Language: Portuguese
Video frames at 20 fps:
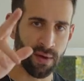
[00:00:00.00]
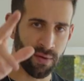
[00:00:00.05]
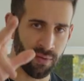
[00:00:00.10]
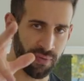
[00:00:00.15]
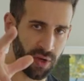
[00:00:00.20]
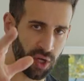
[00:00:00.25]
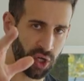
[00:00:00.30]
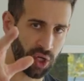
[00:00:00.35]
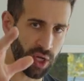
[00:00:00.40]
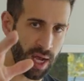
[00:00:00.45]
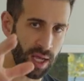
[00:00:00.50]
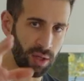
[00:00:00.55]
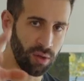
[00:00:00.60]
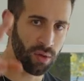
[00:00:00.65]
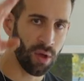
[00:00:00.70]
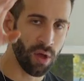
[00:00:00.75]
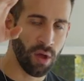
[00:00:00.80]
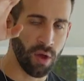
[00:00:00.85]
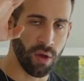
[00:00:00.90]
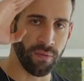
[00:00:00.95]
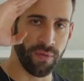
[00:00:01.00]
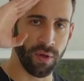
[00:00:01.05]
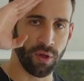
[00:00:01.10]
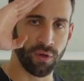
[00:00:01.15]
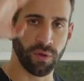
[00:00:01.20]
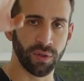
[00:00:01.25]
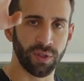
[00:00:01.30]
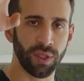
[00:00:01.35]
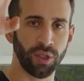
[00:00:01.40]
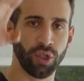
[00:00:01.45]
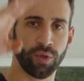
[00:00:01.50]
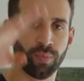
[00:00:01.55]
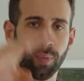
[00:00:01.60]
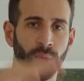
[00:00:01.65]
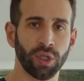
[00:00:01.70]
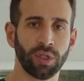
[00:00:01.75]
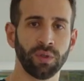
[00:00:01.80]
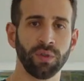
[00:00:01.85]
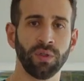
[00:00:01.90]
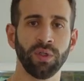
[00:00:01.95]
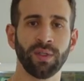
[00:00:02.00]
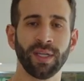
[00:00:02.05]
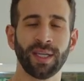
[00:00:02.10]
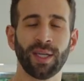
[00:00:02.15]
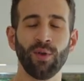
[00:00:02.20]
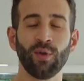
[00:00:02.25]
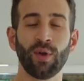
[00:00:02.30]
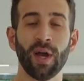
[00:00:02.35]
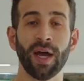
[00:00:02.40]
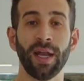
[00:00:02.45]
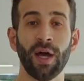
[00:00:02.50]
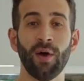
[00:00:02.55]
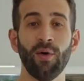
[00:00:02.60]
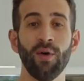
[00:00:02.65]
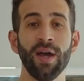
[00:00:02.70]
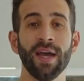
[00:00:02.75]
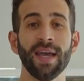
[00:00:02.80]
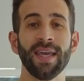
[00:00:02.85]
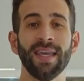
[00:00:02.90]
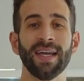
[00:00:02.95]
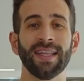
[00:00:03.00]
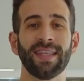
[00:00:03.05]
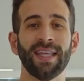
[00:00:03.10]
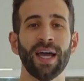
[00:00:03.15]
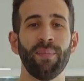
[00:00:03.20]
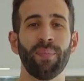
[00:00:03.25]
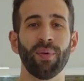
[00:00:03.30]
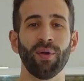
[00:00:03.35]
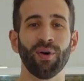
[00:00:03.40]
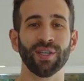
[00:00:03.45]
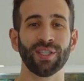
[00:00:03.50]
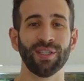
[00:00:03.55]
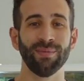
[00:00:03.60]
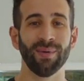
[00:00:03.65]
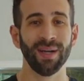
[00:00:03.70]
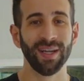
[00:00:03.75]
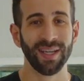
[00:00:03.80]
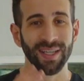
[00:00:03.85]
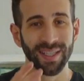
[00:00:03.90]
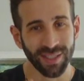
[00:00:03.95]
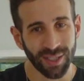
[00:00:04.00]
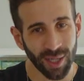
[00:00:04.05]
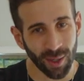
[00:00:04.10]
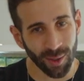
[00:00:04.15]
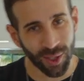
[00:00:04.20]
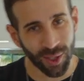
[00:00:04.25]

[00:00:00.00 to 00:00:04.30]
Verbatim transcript: Fechado, vejo vocês nos próximos vídeos aqui do canal e até a próxima. Tchau,